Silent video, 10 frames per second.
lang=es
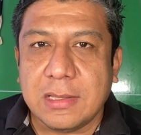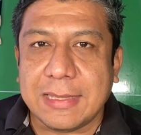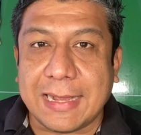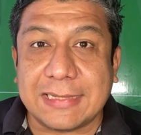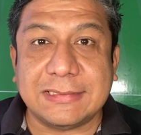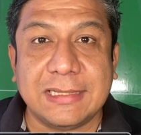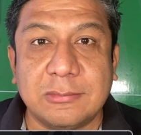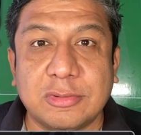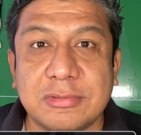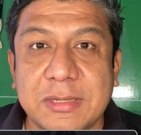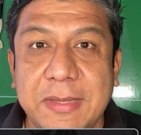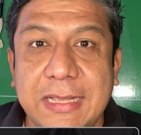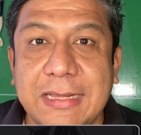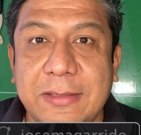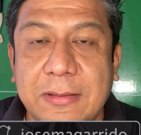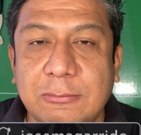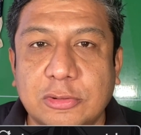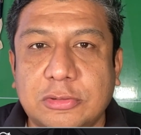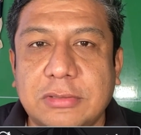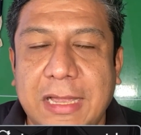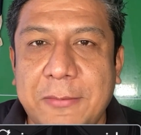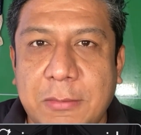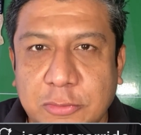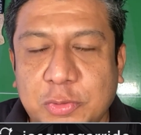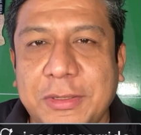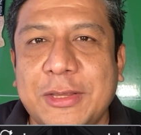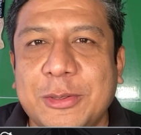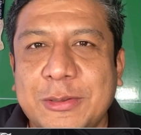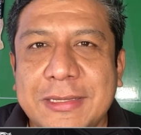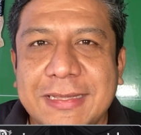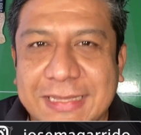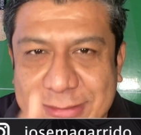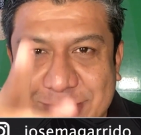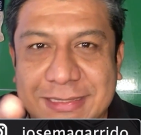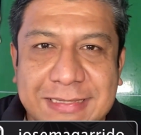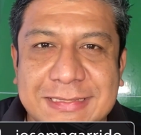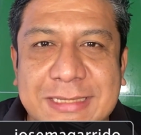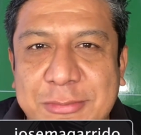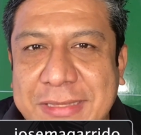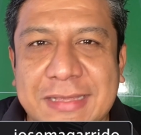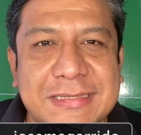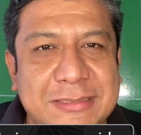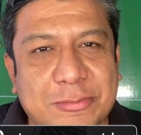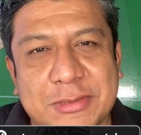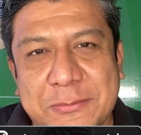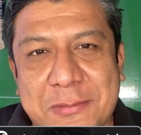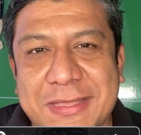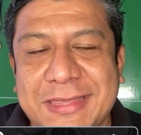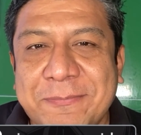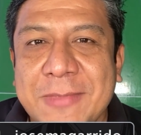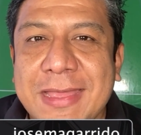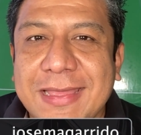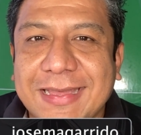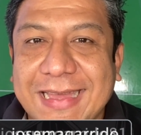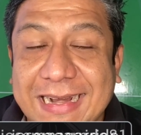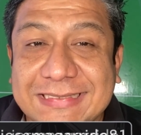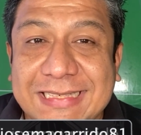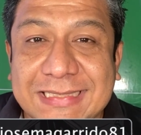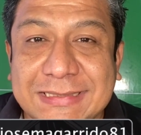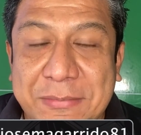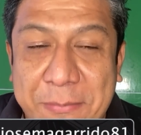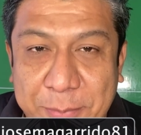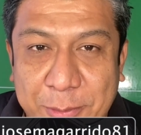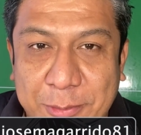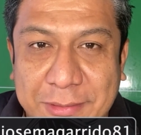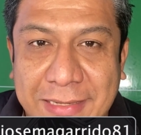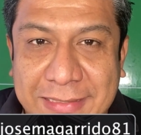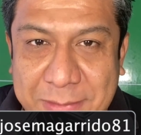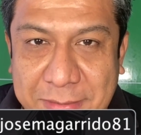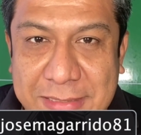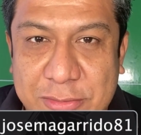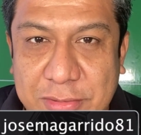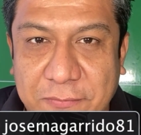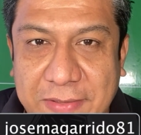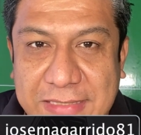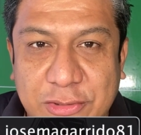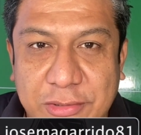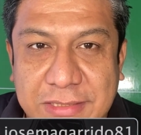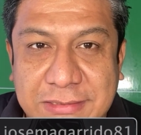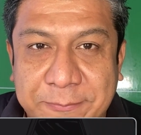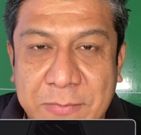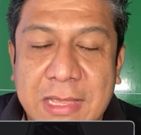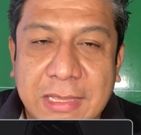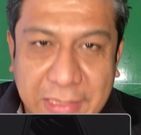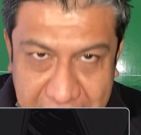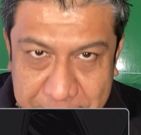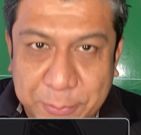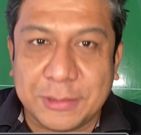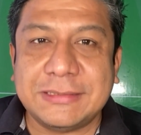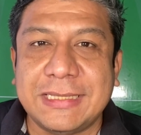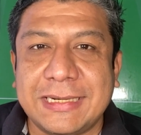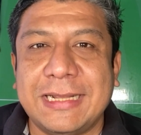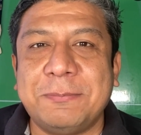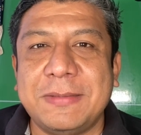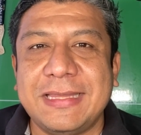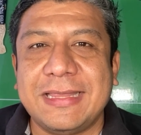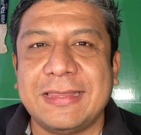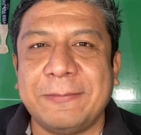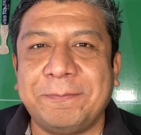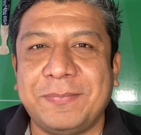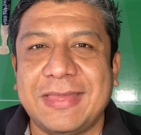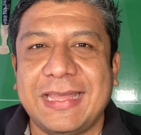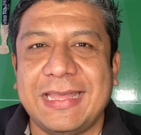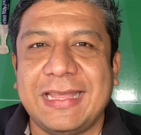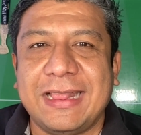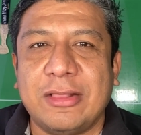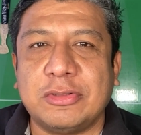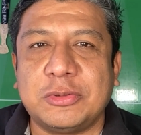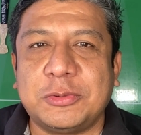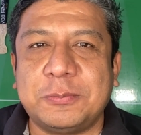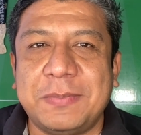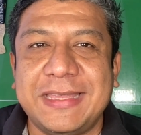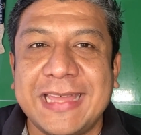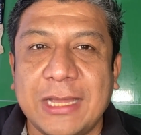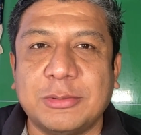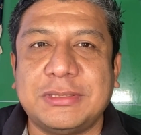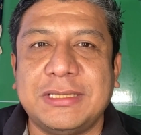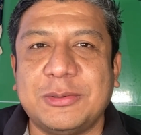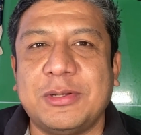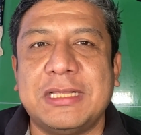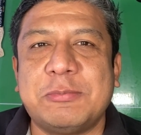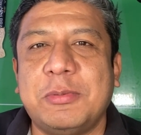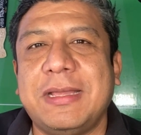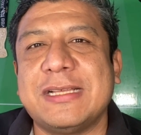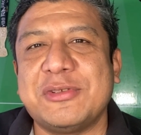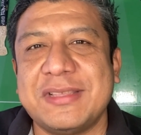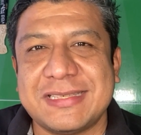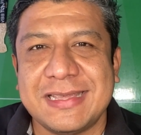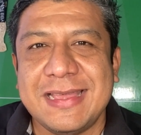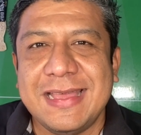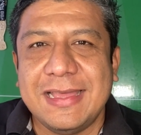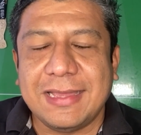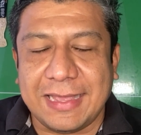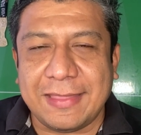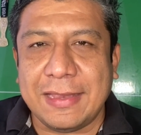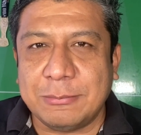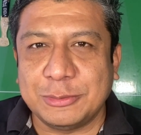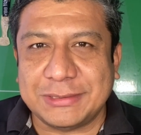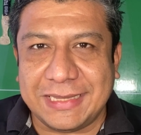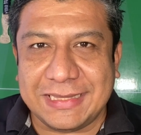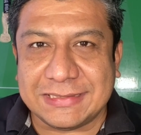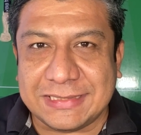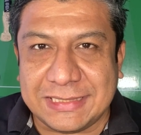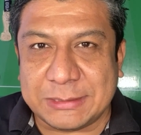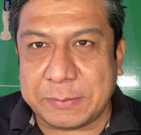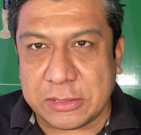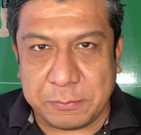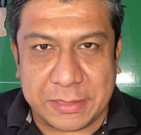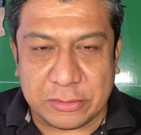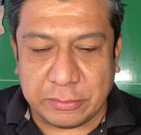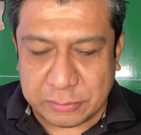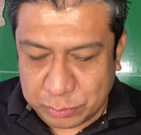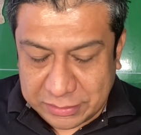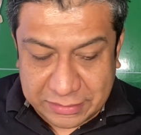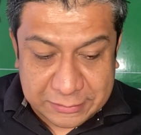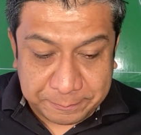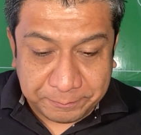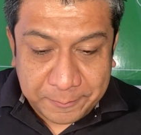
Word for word: Ya casi llegamos a 11.000, ahí vamos, ahí vamos subiendo. Y eso es gracias a ustedes exclusivamente. Gracias también por activar las notificaciones y por estar al pendiente de los videos y de todas las publicaciones que generamos en este espacio para todos ustedes.